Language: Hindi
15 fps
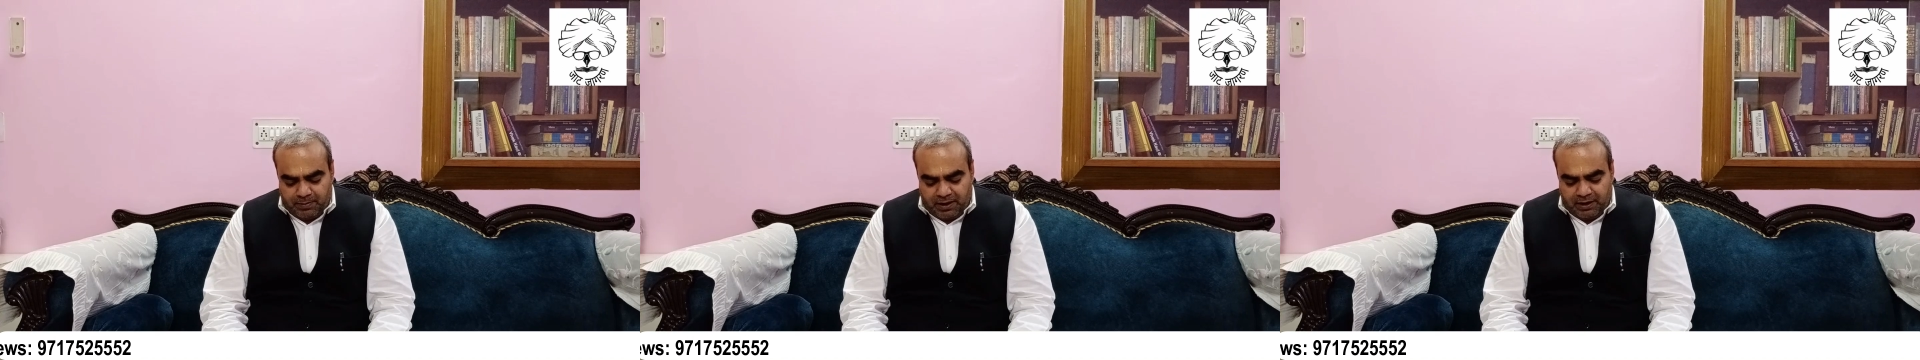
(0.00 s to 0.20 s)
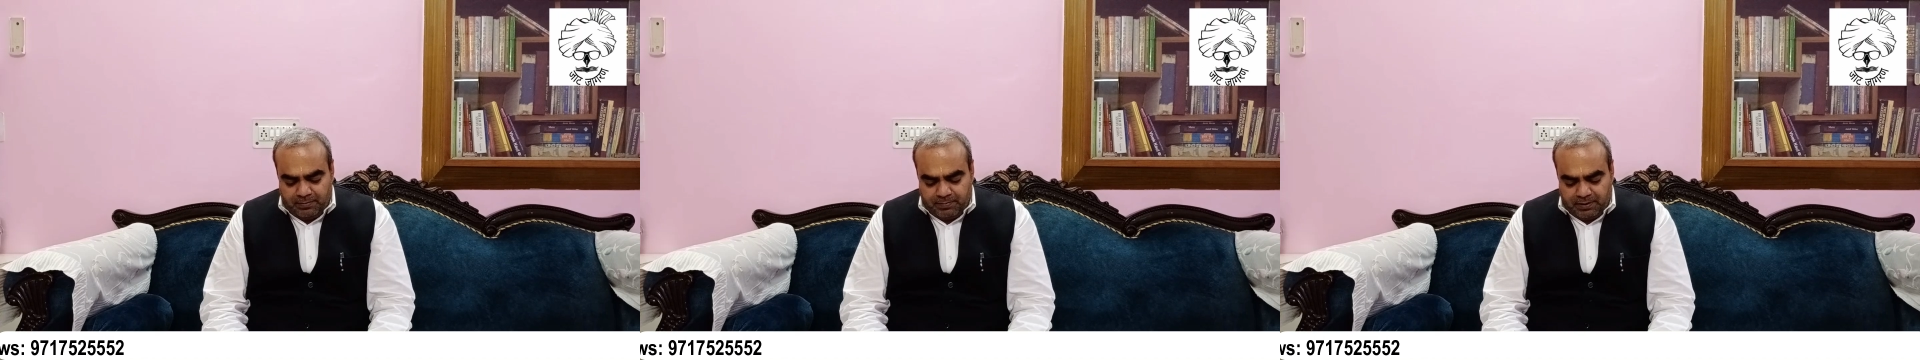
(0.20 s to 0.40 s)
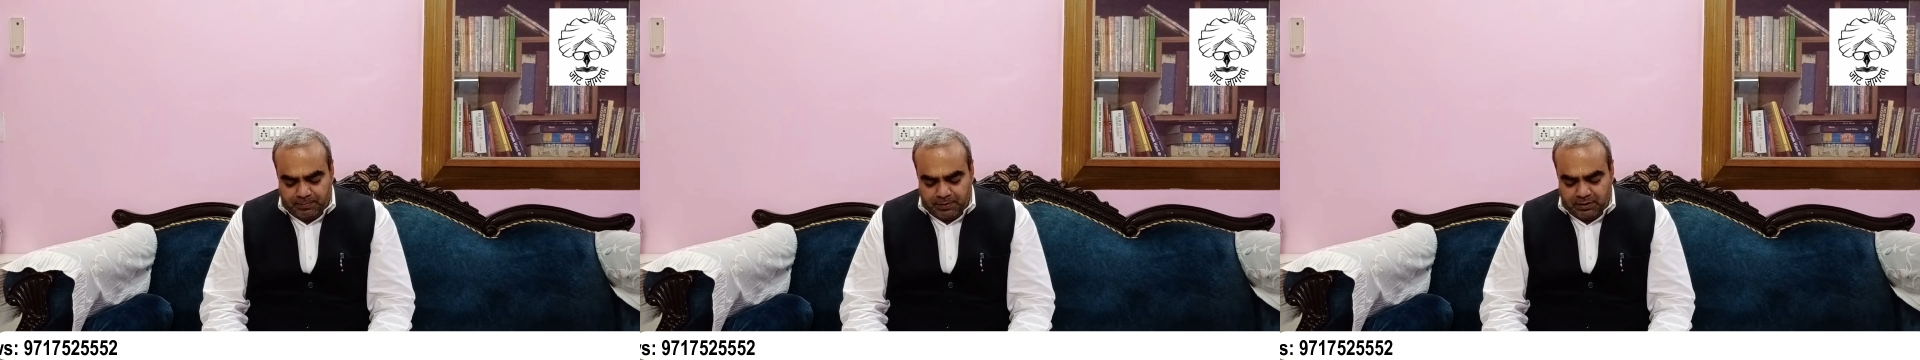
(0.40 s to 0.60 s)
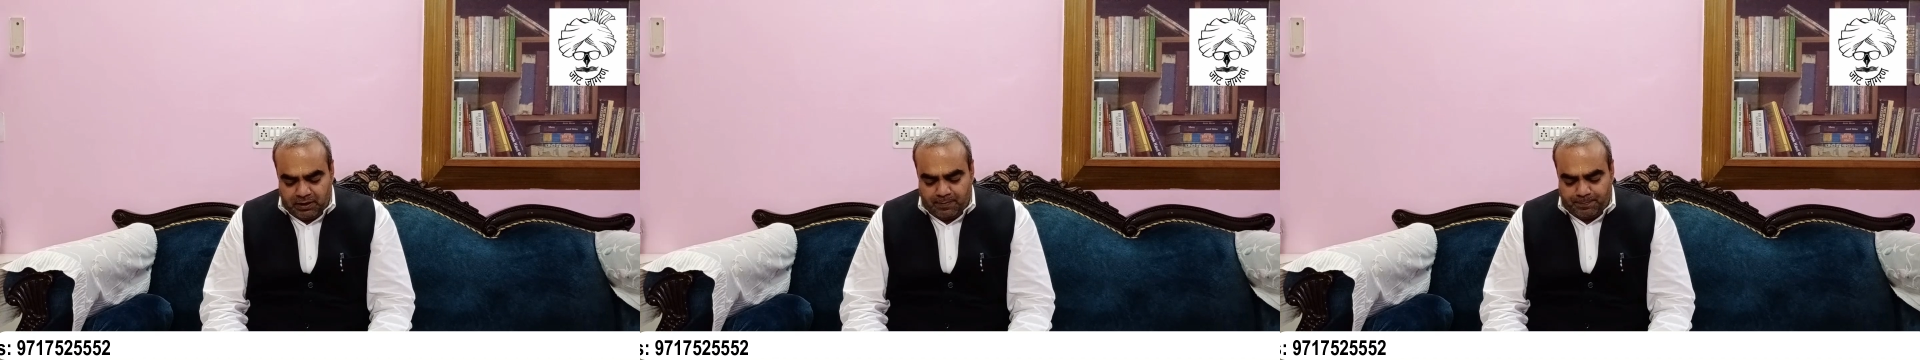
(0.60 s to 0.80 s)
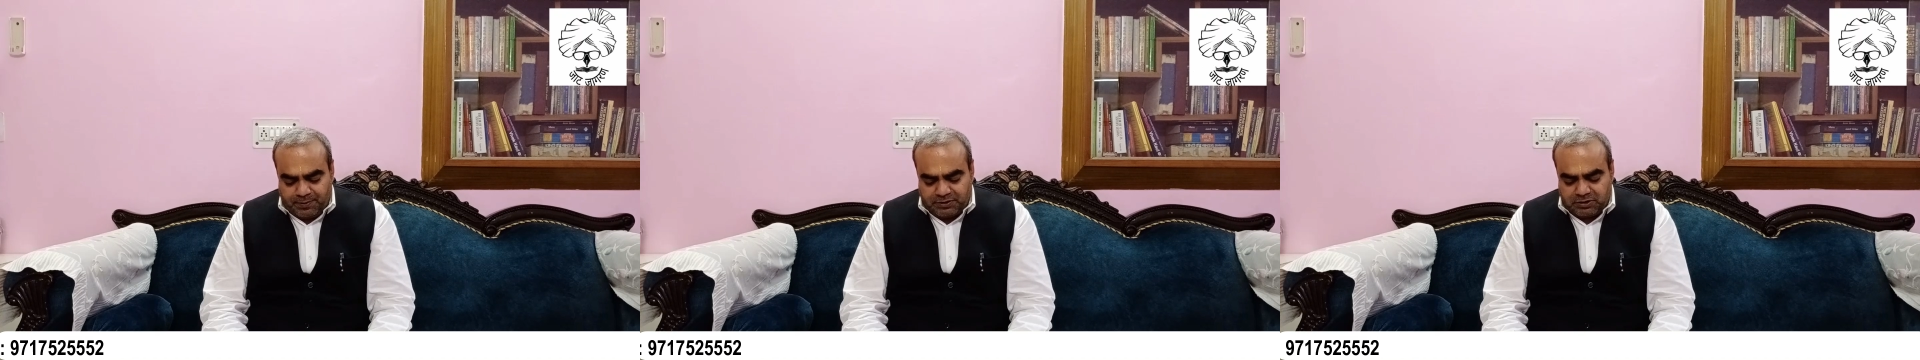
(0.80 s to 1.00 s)
बारे में भी
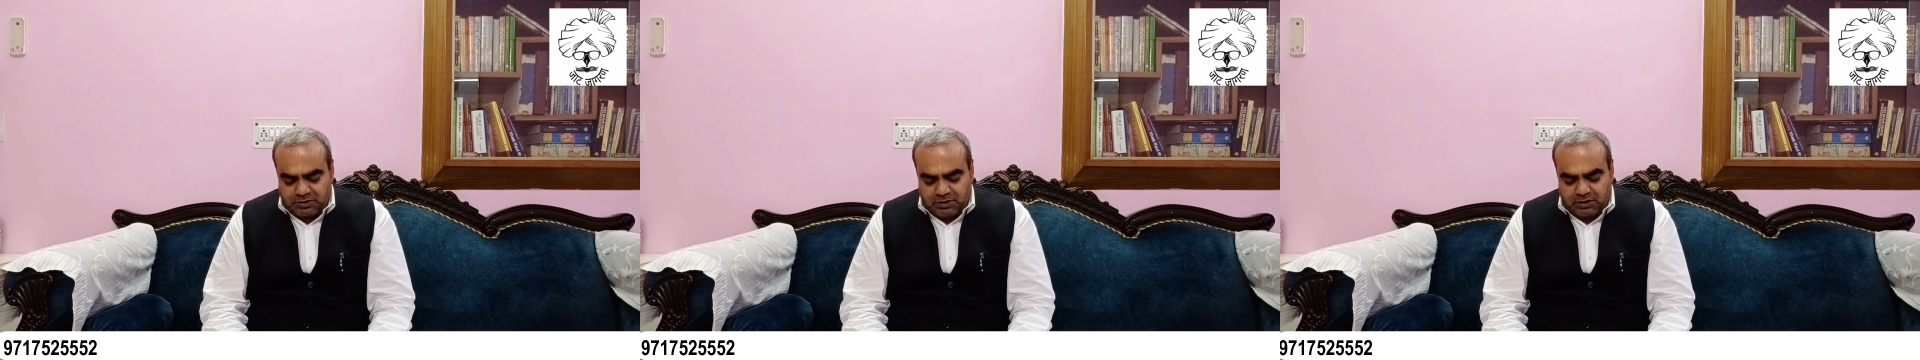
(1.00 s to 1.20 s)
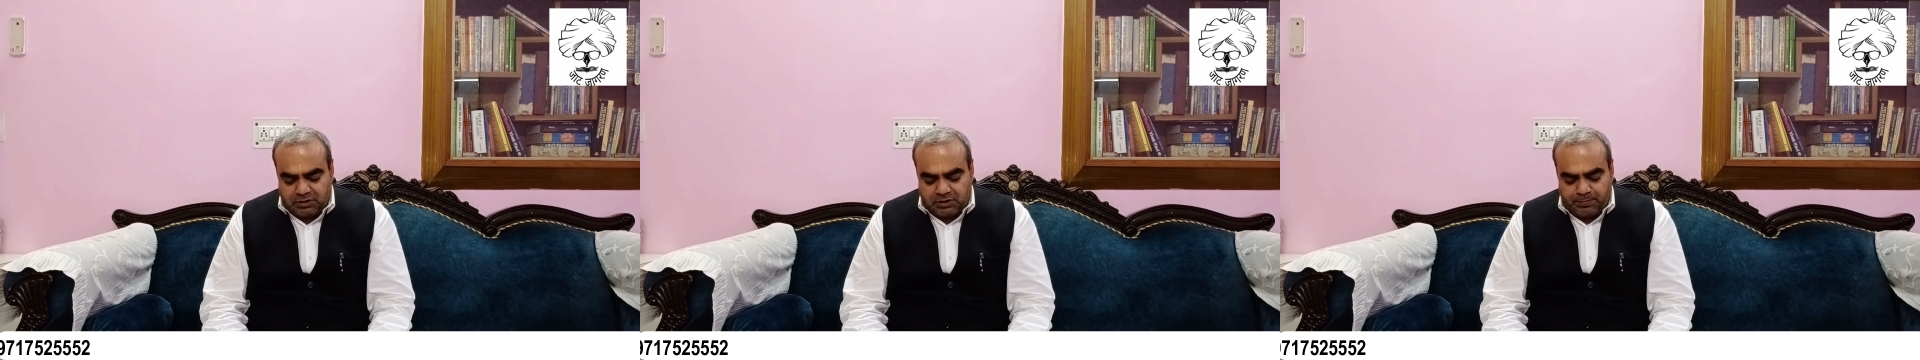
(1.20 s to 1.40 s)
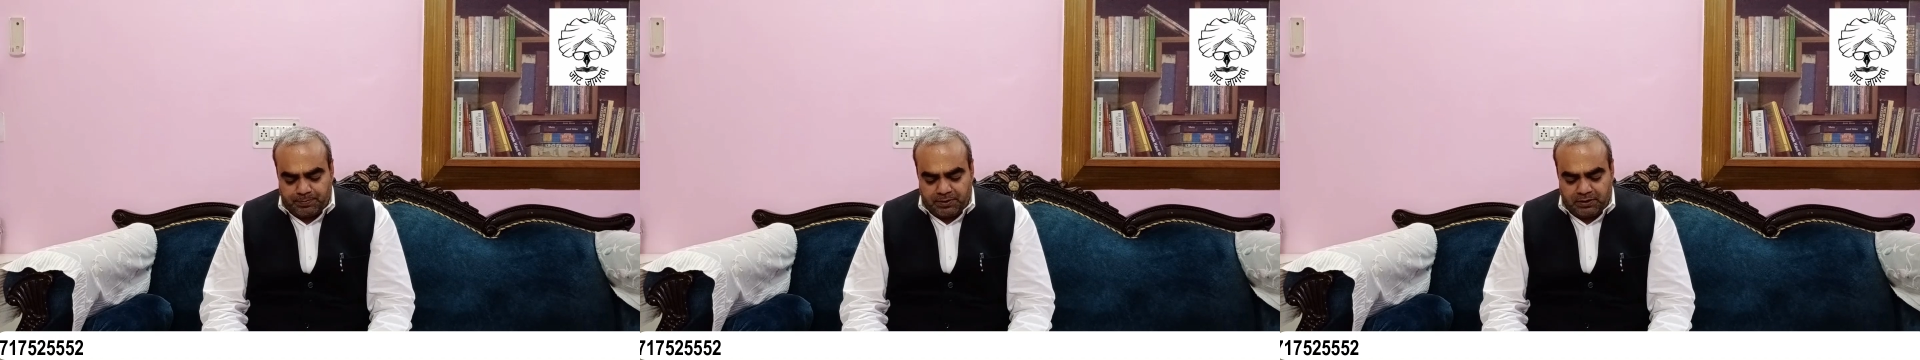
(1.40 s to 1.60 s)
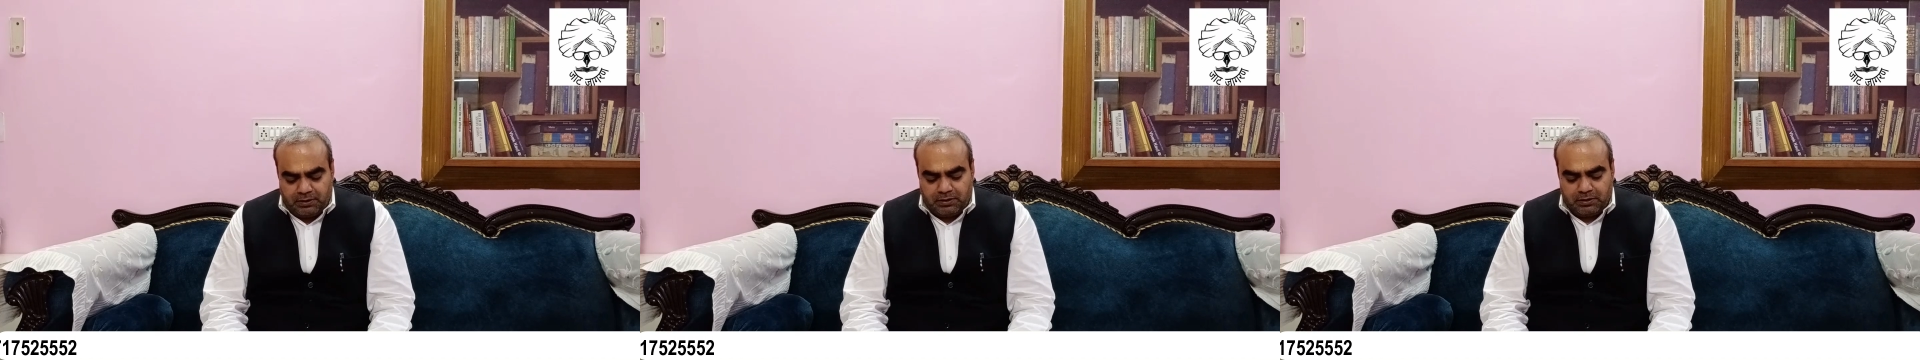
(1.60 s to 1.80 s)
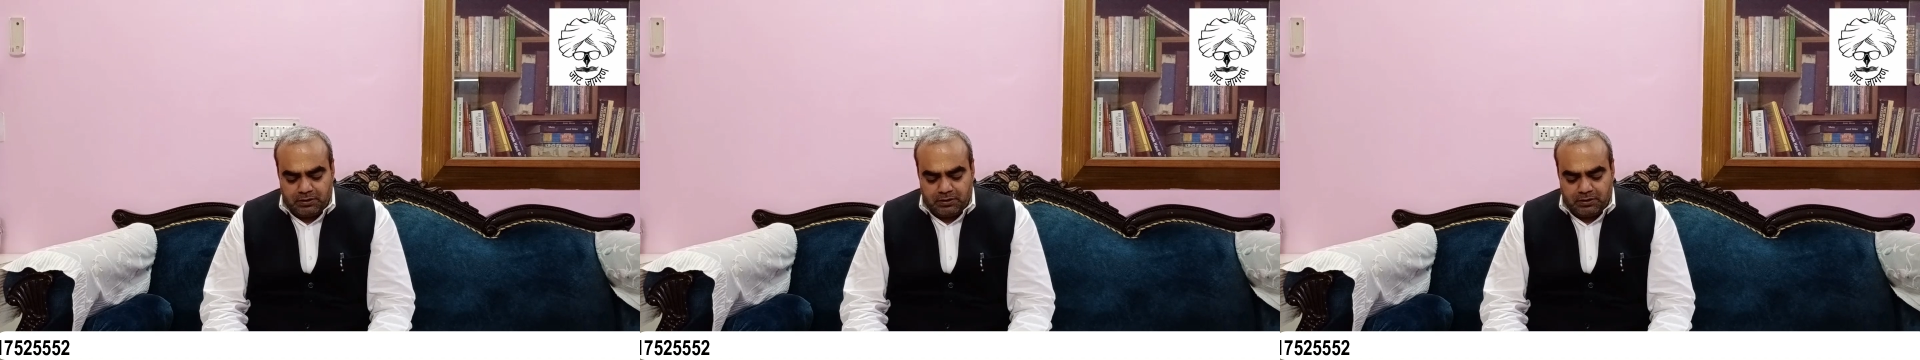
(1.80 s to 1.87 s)
आपत्तिजनक टिप्पणी